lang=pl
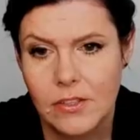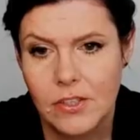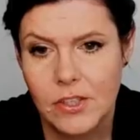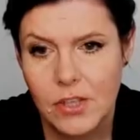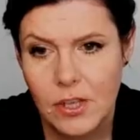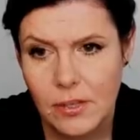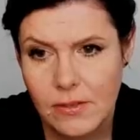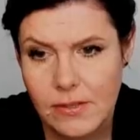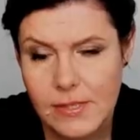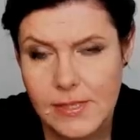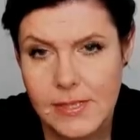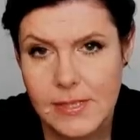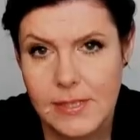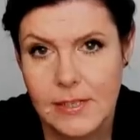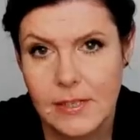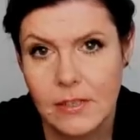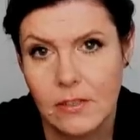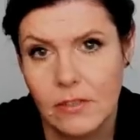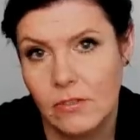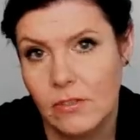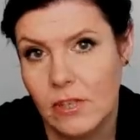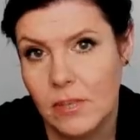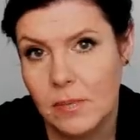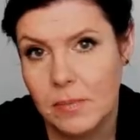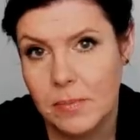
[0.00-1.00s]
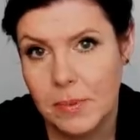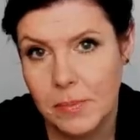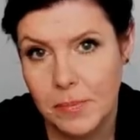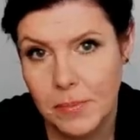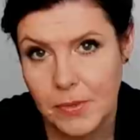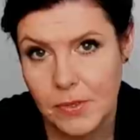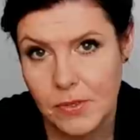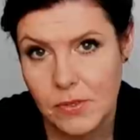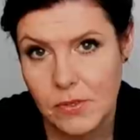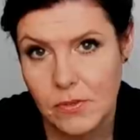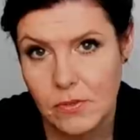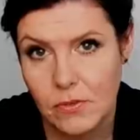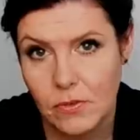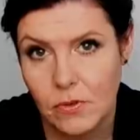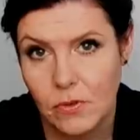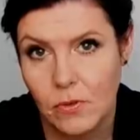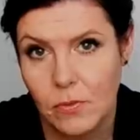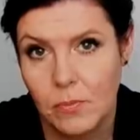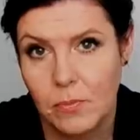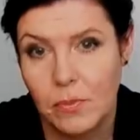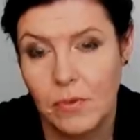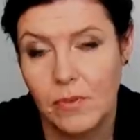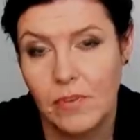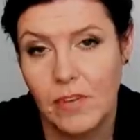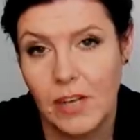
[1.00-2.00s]
ciosy, które po prostu
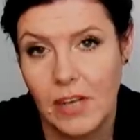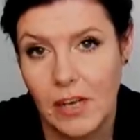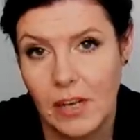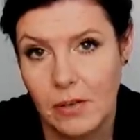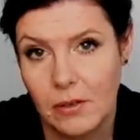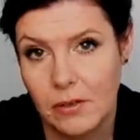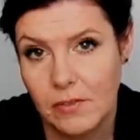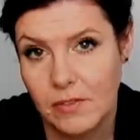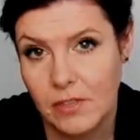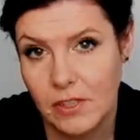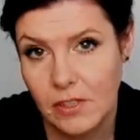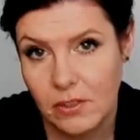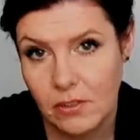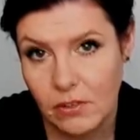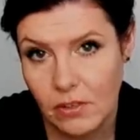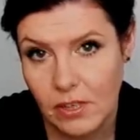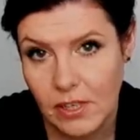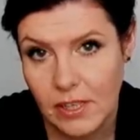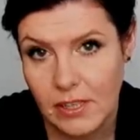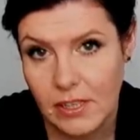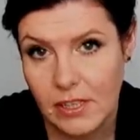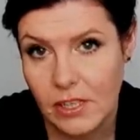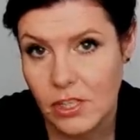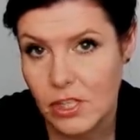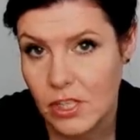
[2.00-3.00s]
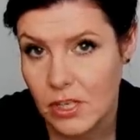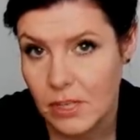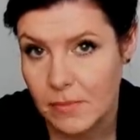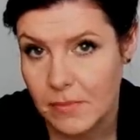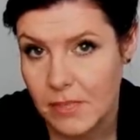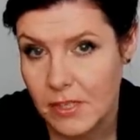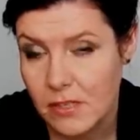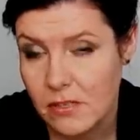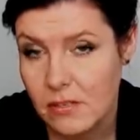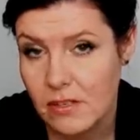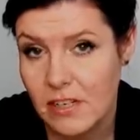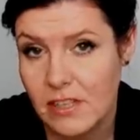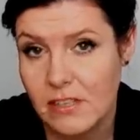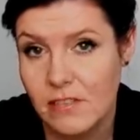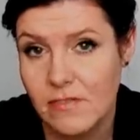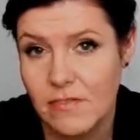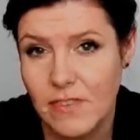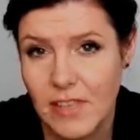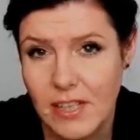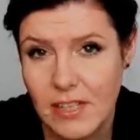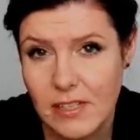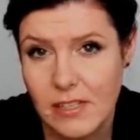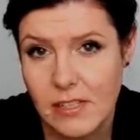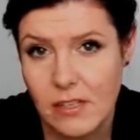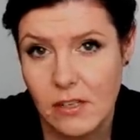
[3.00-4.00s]
powalały Wiktorię na ziemię. Coraz
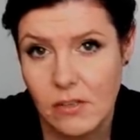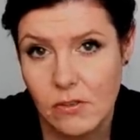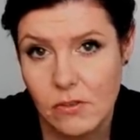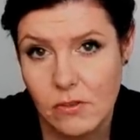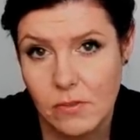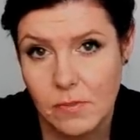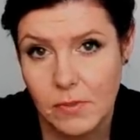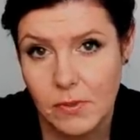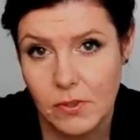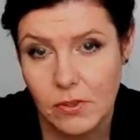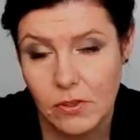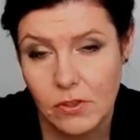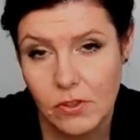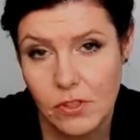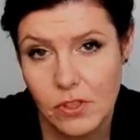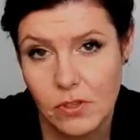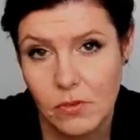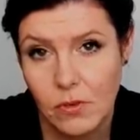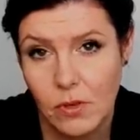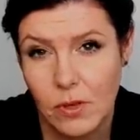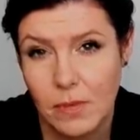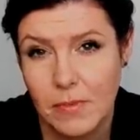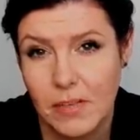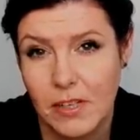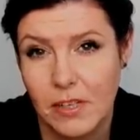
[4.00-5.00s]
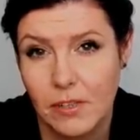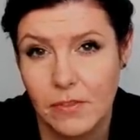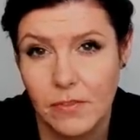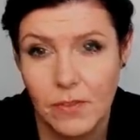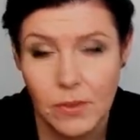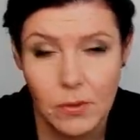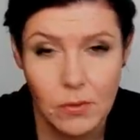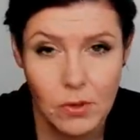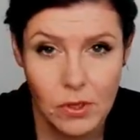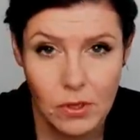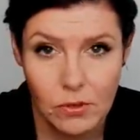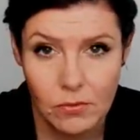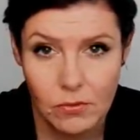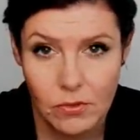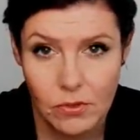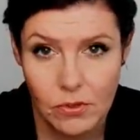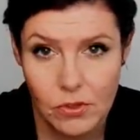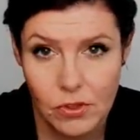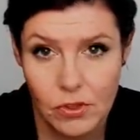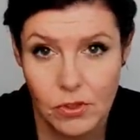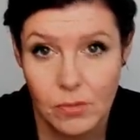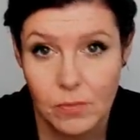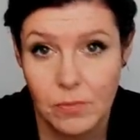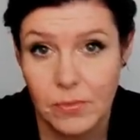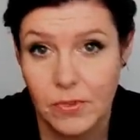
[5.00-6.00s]
więcej osób odchodziło i martwiło ją to,
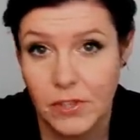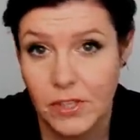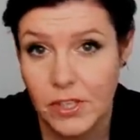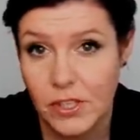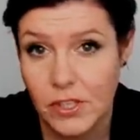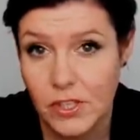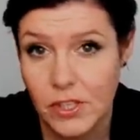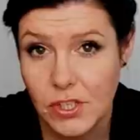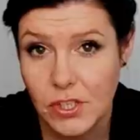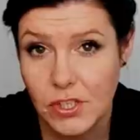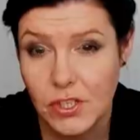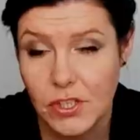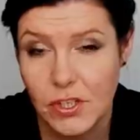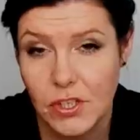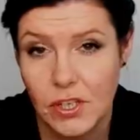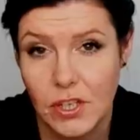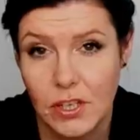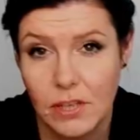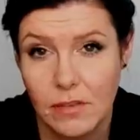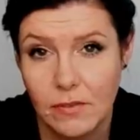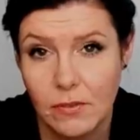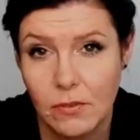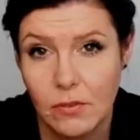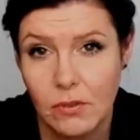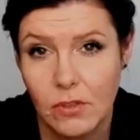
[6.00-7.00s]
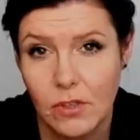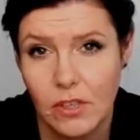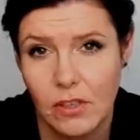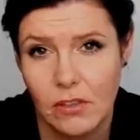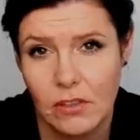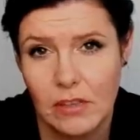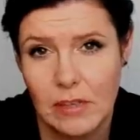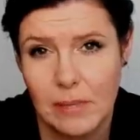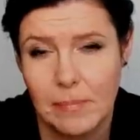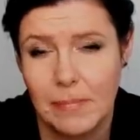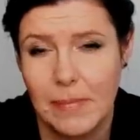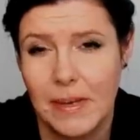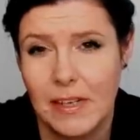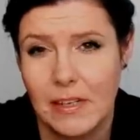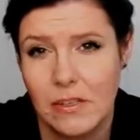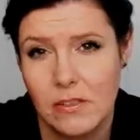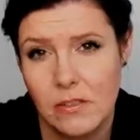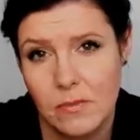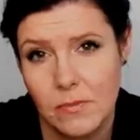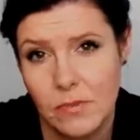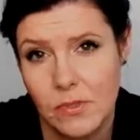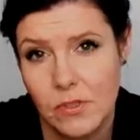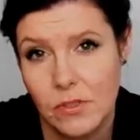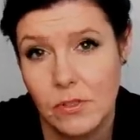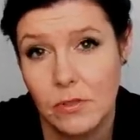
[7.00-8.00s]
że to były jej dzieci i jej wnuki. Ona
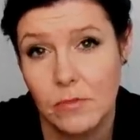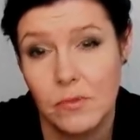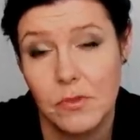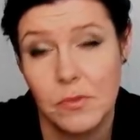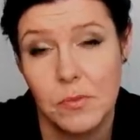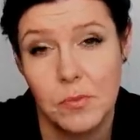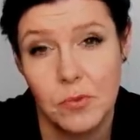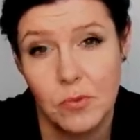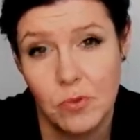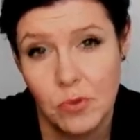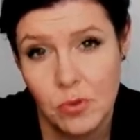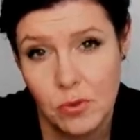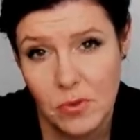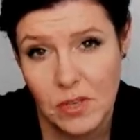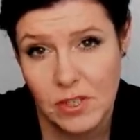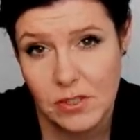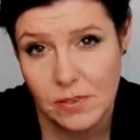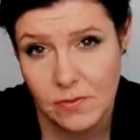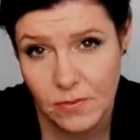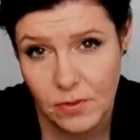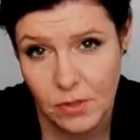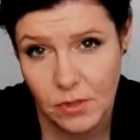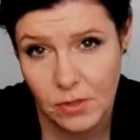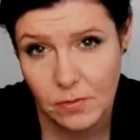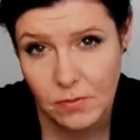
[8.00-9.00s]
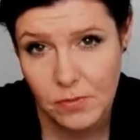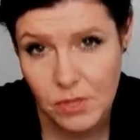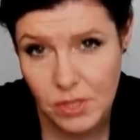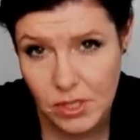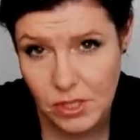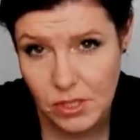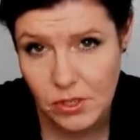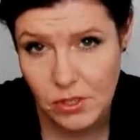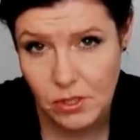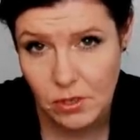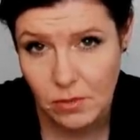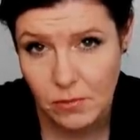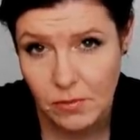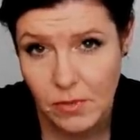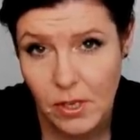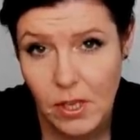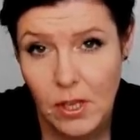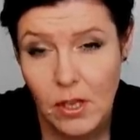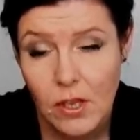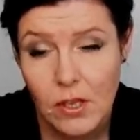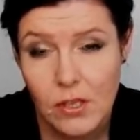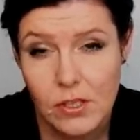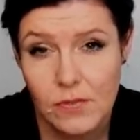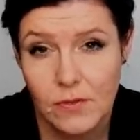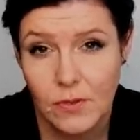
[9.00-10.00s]
bardzo mocno współczuła swoim dzieciom,
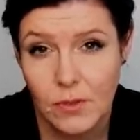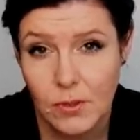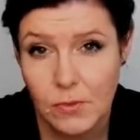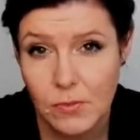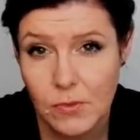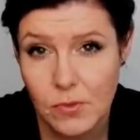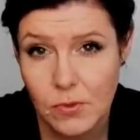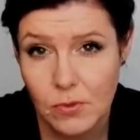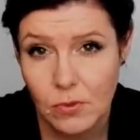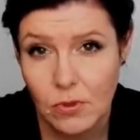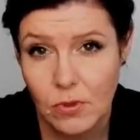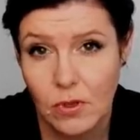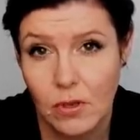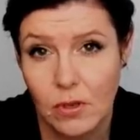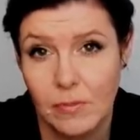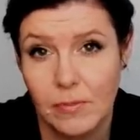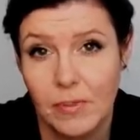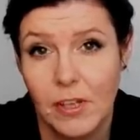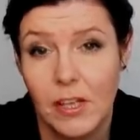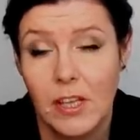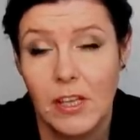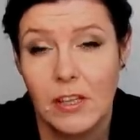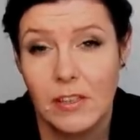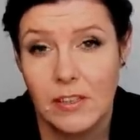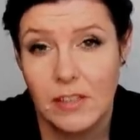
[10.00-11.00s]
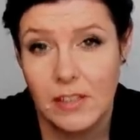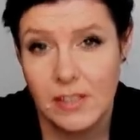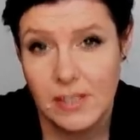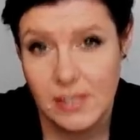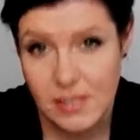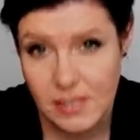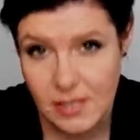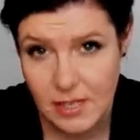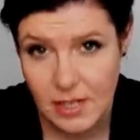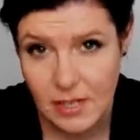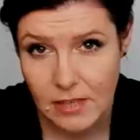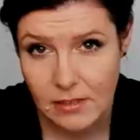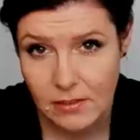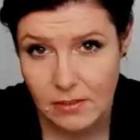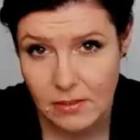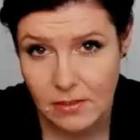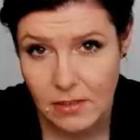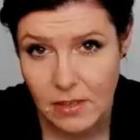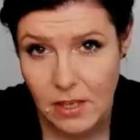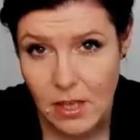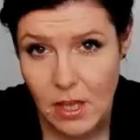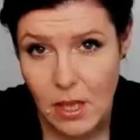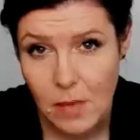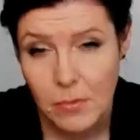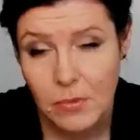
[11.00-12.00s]
swoim córkom tych strat,
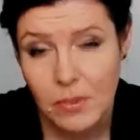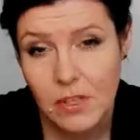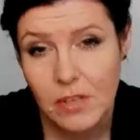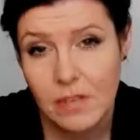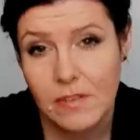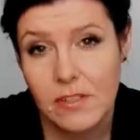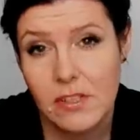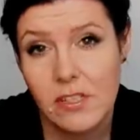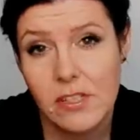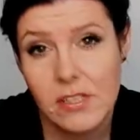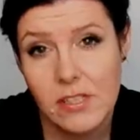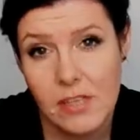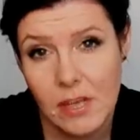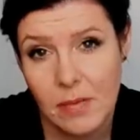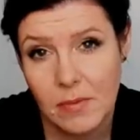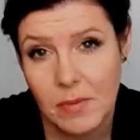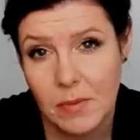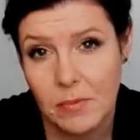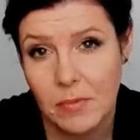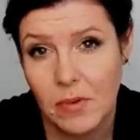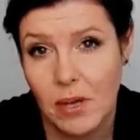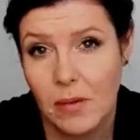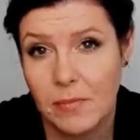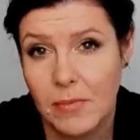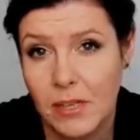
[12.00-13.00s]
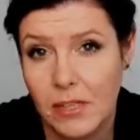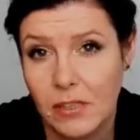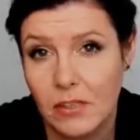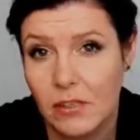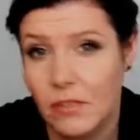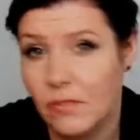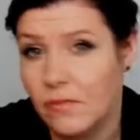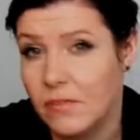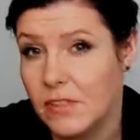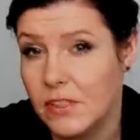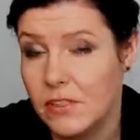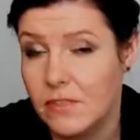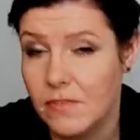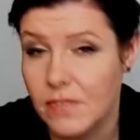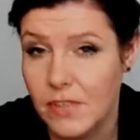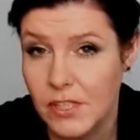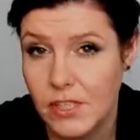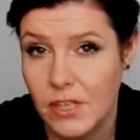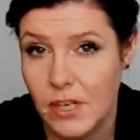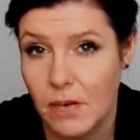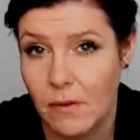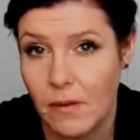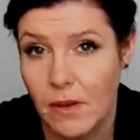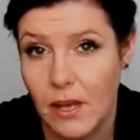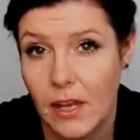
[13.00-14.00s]
ponieważ sama była matką, więc
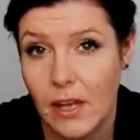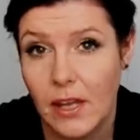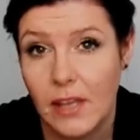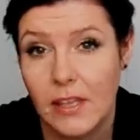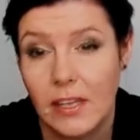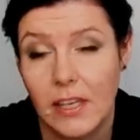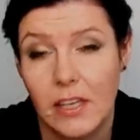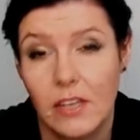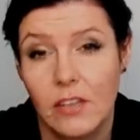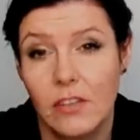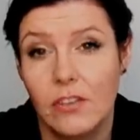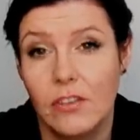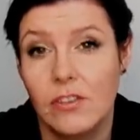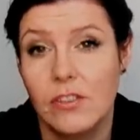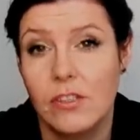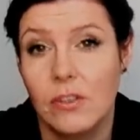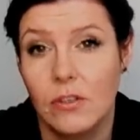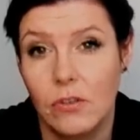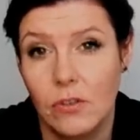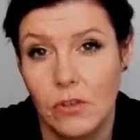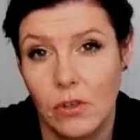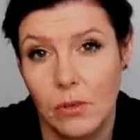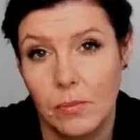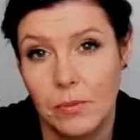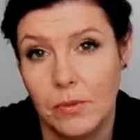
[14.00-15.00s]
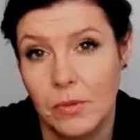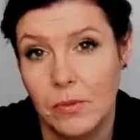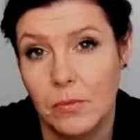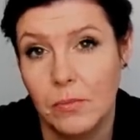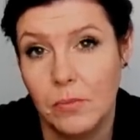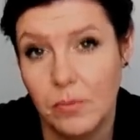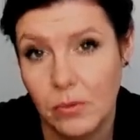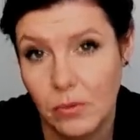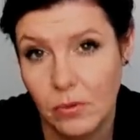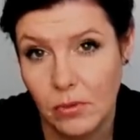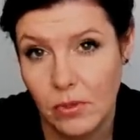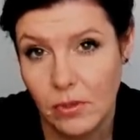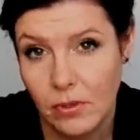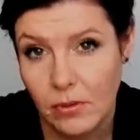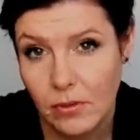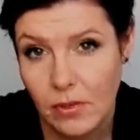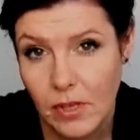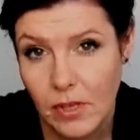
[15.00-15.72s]
wiedziała, jaki to jest okropny ból,